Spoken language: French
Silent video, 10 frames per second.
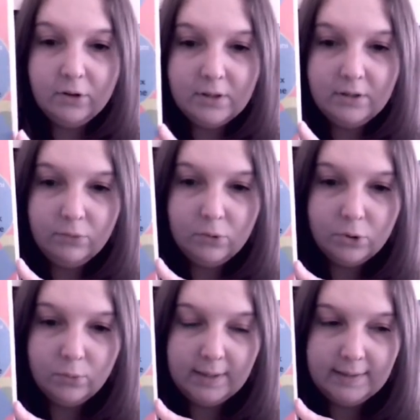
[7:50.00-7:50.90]
si vous le
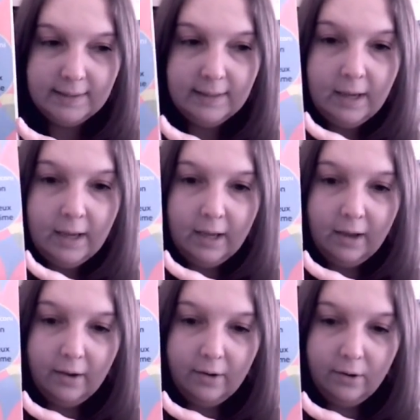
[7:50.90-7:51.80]
souhaitez.
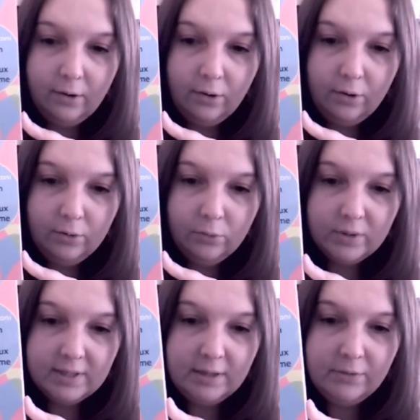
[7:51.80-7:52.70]
Euh, donc
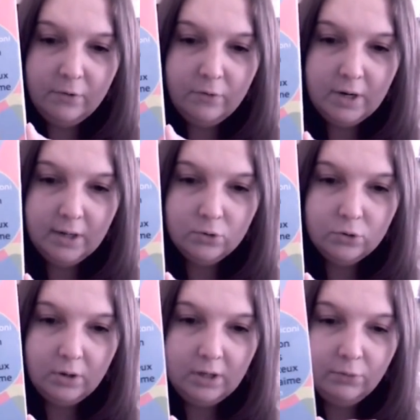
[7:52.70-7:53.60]
si vous voulez que je
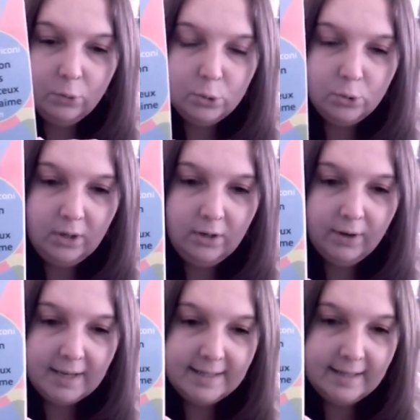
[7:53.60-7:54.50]
livre ce livre
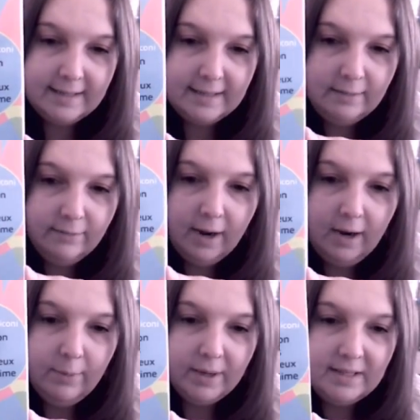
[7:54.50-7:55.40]
assez estival
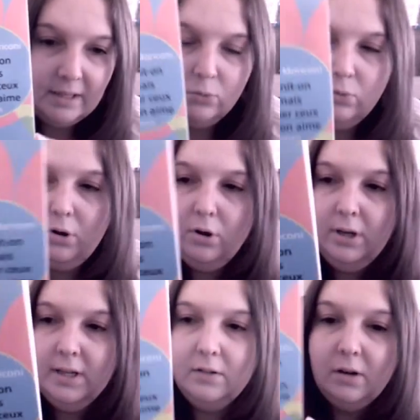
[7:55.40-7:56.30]
par ses couleurs, qui
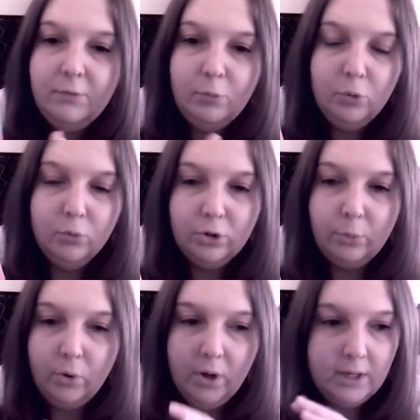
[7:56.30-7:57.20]
est un livre plus
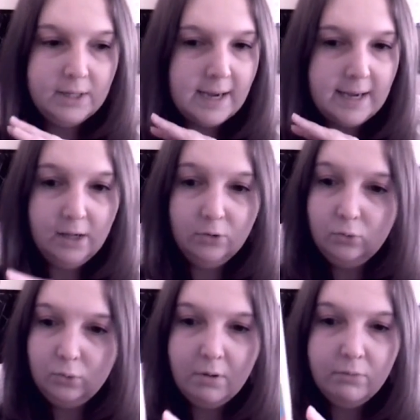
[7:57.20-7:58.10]
contemporain, qui n'a rien du
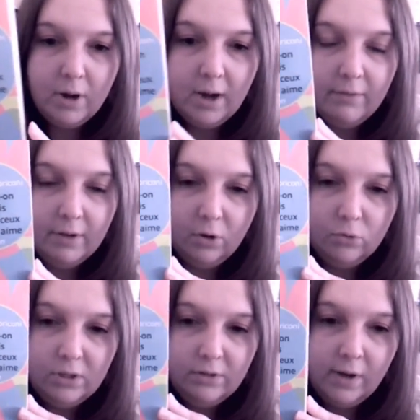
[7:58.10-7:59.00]
tout à voir avec un
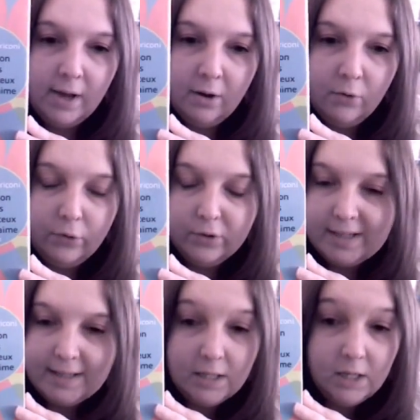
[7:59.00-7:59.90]
univers
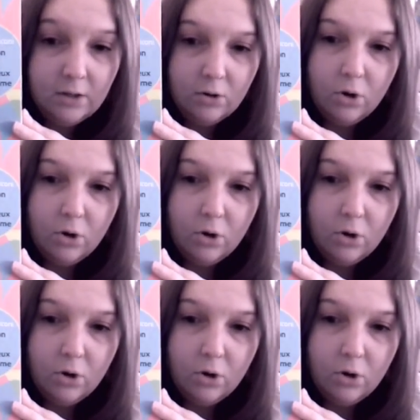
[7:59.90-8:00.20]
fantastique euh,